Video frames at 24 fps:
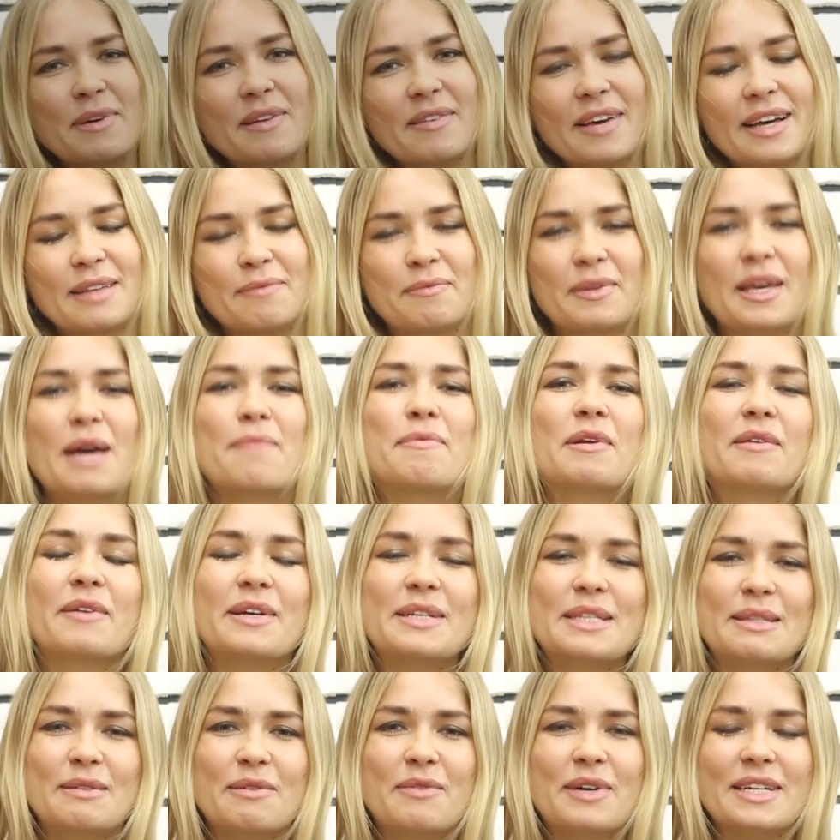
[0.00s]
Всем привет! Я
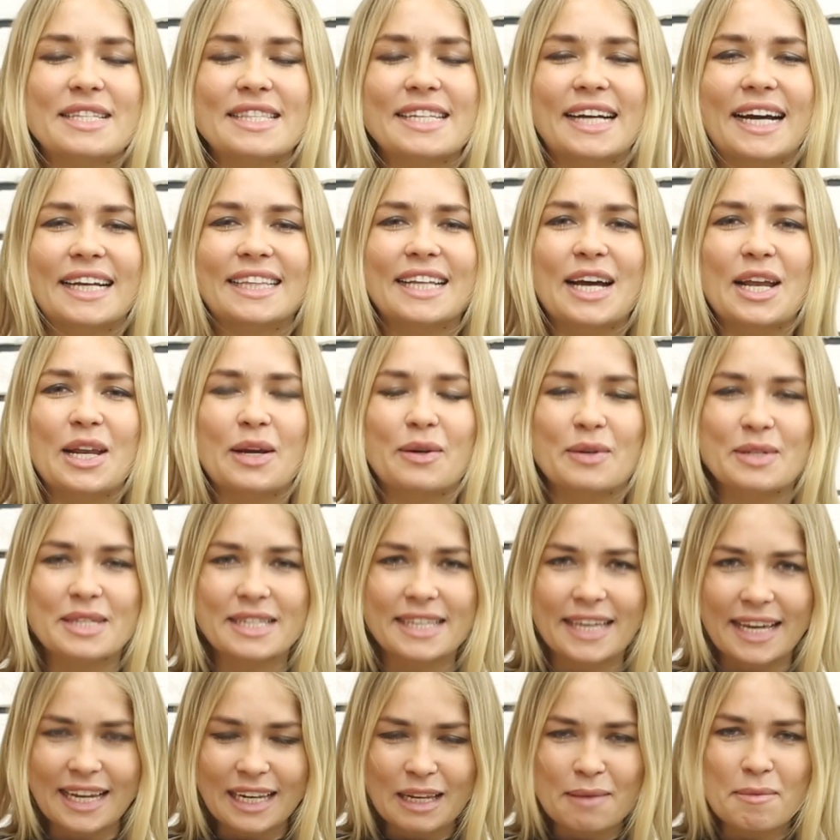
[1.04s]
приветствую вас на канале
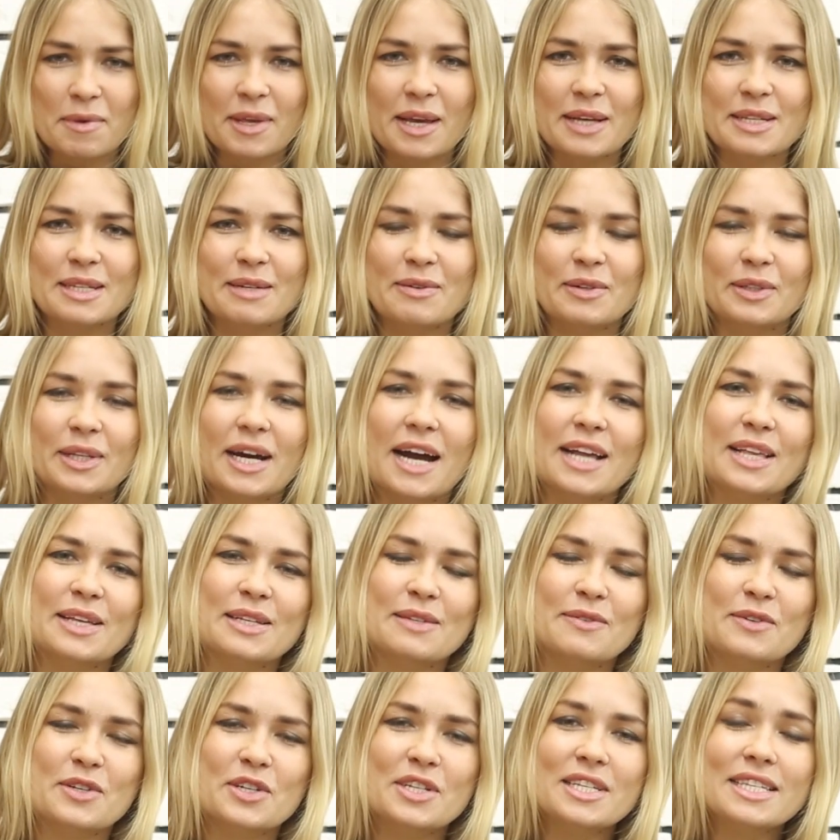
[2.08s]
Оскели, меня зовут
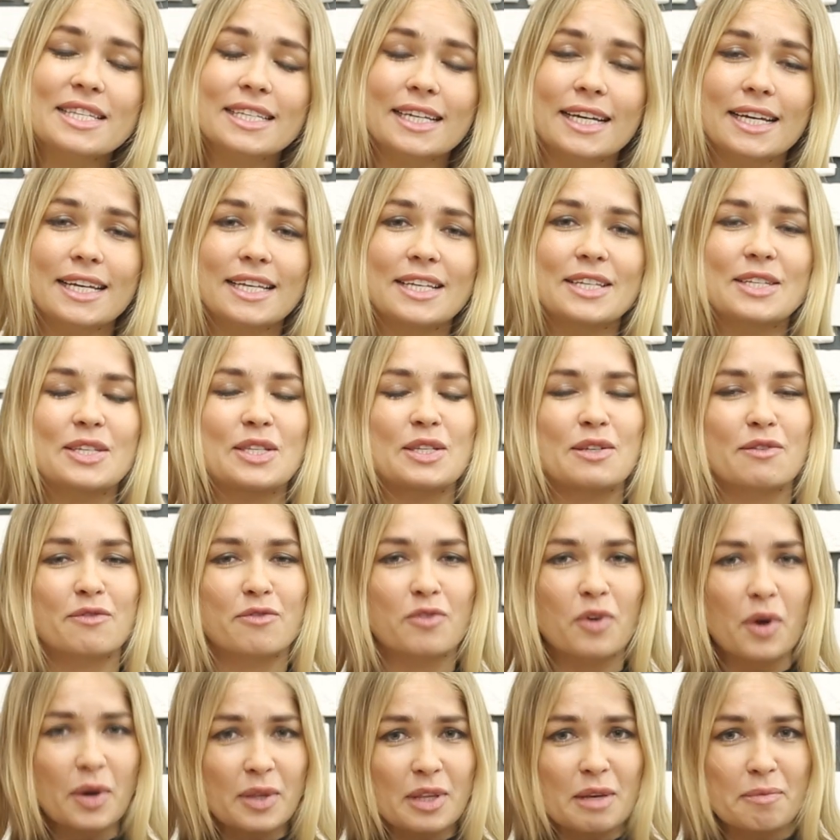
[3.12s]
Аня Звежинская, и
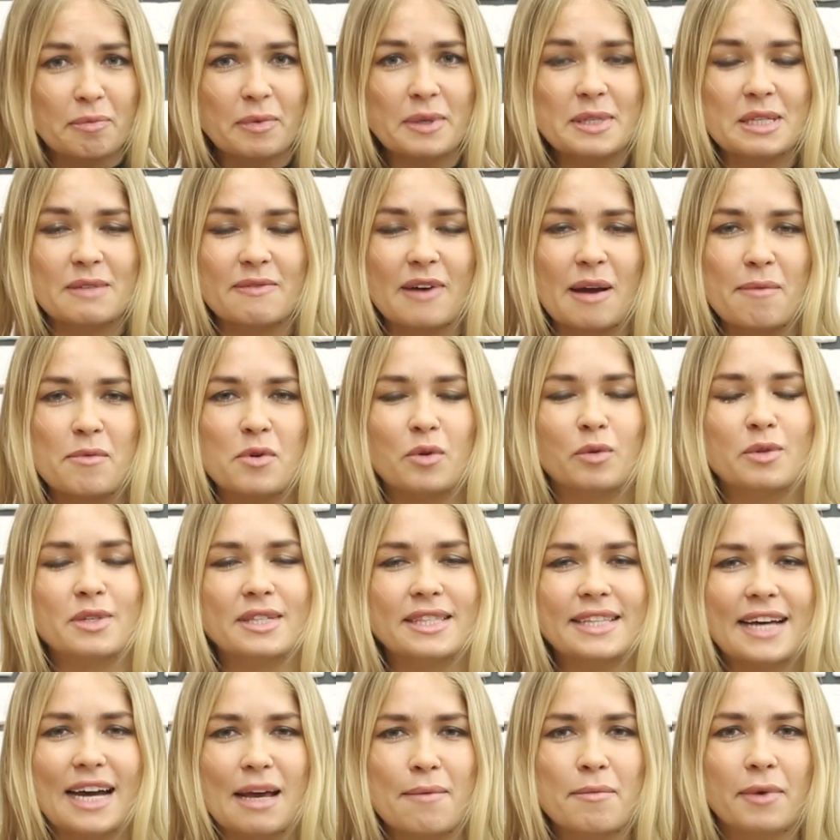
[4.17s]
сегодня мы с вами
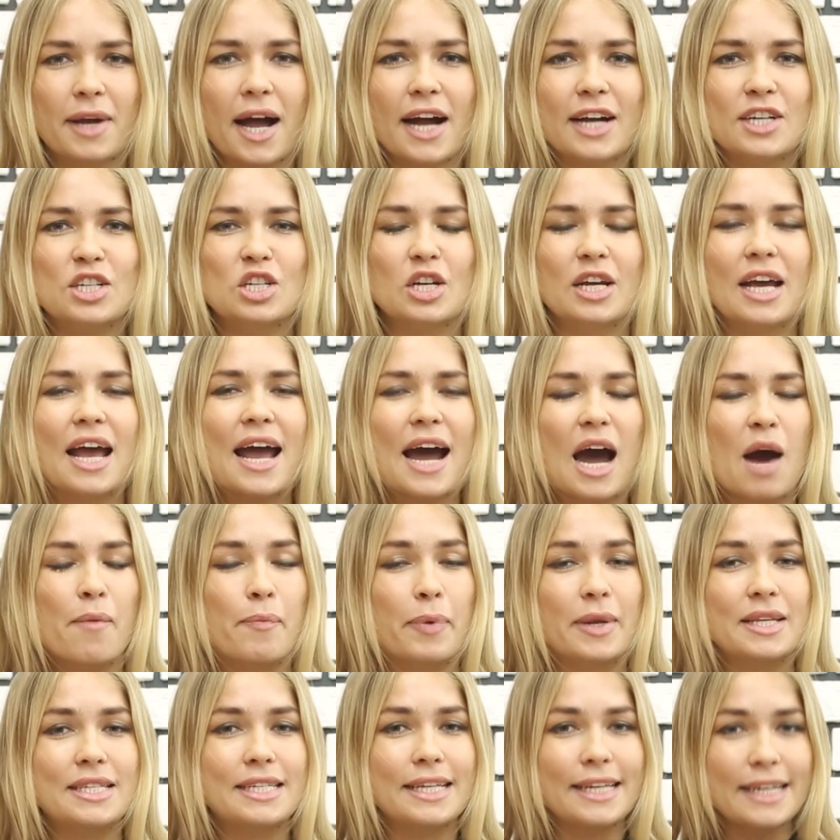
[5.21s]
узнаем, как же
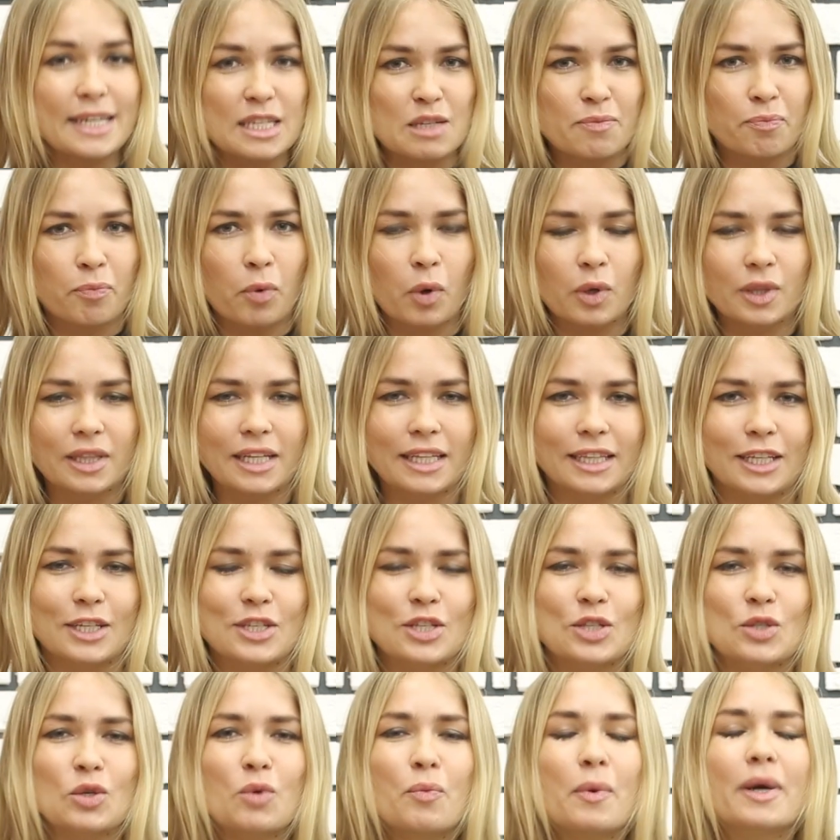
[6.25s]
определить
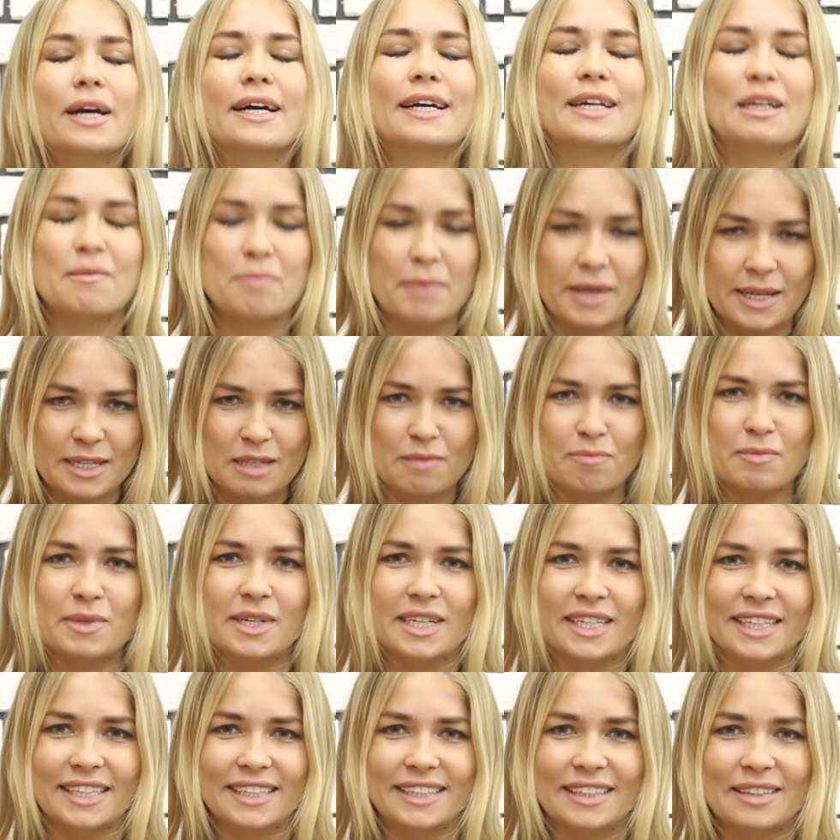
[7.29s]
подлинность сумок Hermes
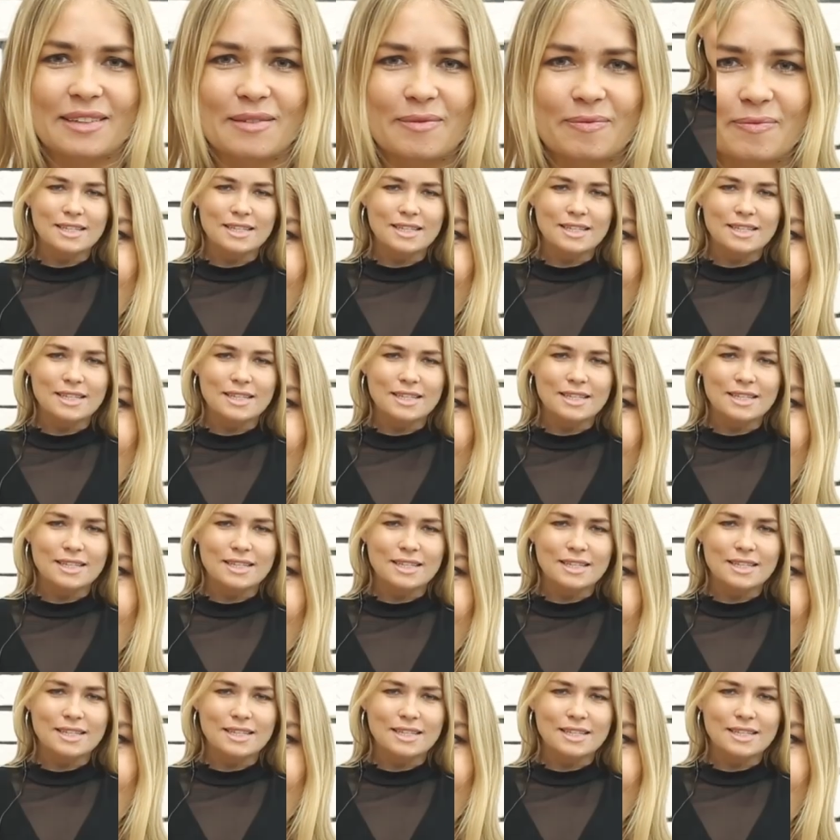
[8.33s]
Birkin.